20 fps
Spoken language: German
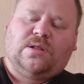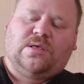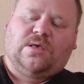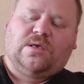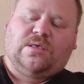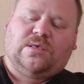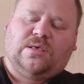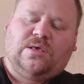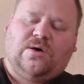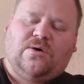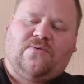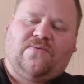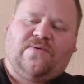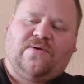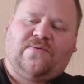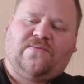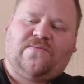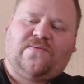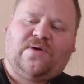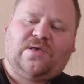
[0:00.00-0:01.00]
bin ich jetzt hier auf
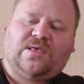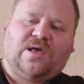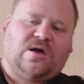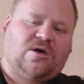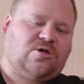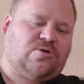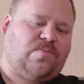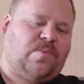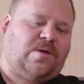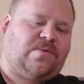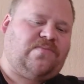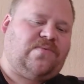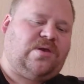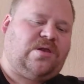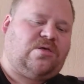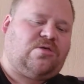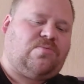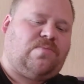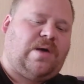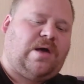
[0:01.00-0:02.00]
jeden Fall sehr gespannt,
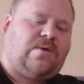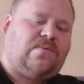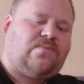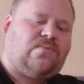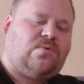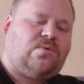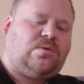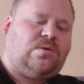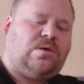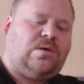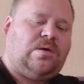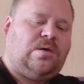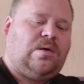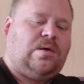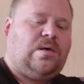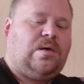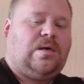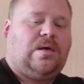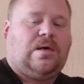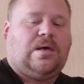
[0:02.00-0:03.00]
wie das schmecken wird.
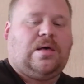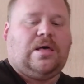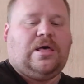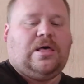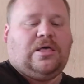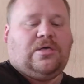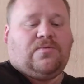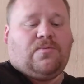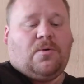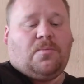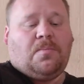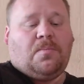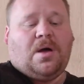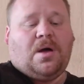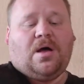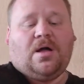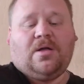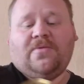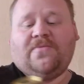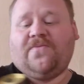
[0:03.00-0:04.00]
Ich würde
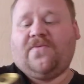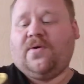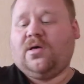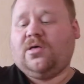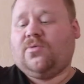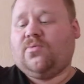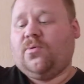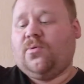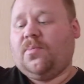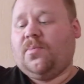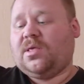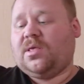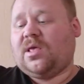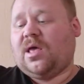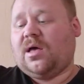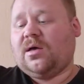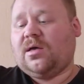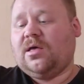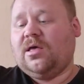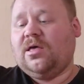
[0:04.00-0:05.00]
mal anfangen, ich würde mal
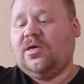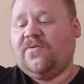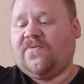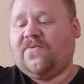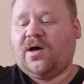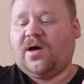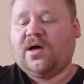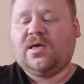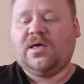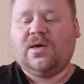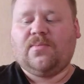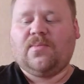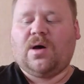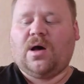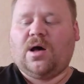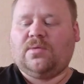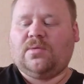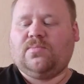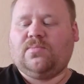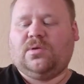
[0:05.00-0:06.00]
sagen, ich fange hier mal
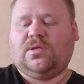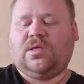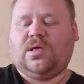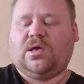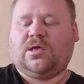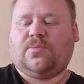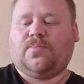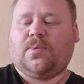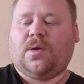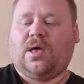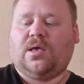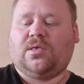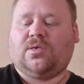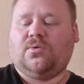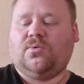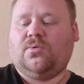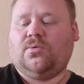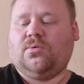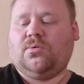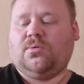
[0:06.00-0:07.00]
an mit
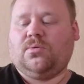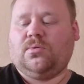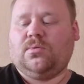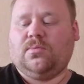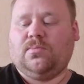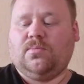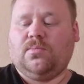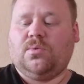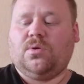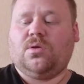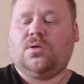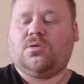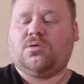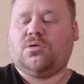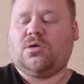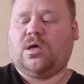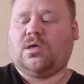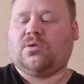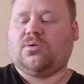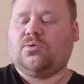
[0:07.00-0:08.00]
Espresso
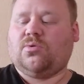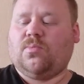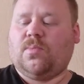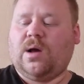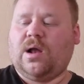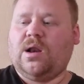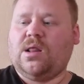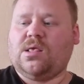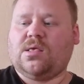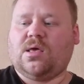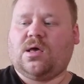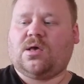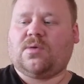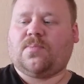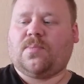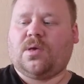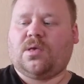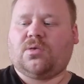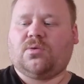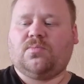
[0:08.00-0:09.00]
Milch. Also normale
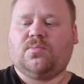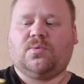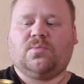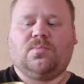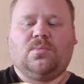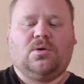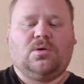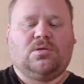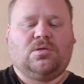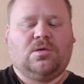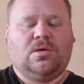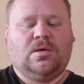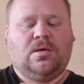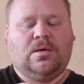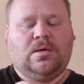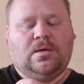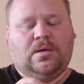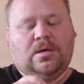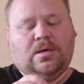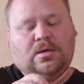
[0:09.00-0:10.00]
Espresso mit Milch.
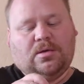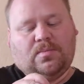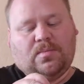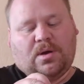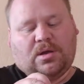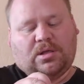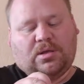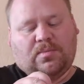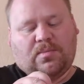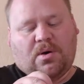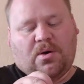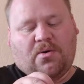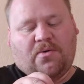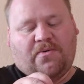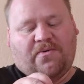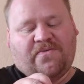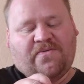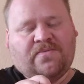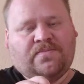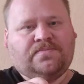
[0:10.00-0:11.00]
Ich mache die mal
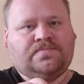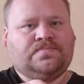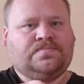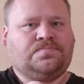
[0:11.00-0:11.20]
auf.